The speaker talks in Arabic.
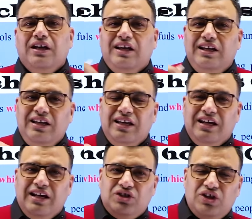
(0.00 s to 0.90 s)
اللي هي
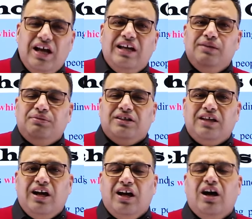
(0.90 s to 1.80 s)
الأشياء اللي
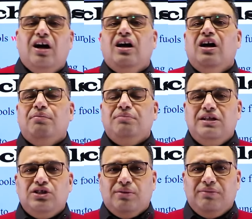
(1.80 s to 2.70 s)
بتتلقاها من
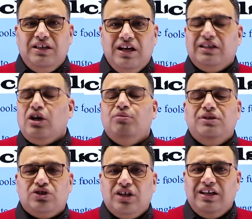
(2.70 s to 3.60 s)
الجمعيات أو من
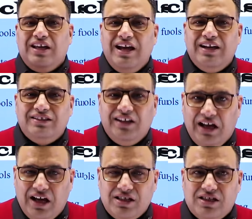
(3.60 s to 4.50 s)
الشركات
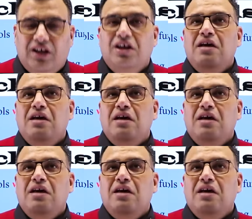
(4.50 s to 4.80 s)
الخاصة